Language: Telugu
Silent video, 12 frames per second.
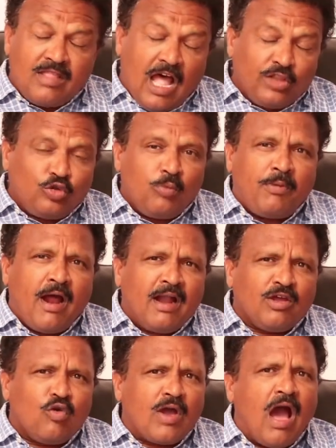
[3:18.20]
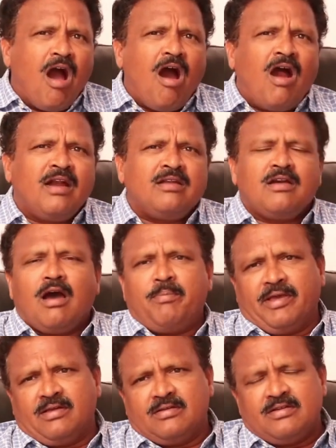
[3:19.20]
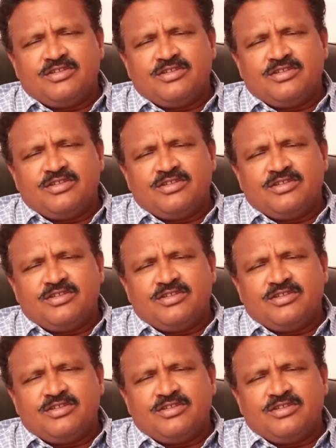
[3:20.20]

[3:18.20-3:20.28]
దాంతో పాటుగా ఒక హార్డ్ కాపీ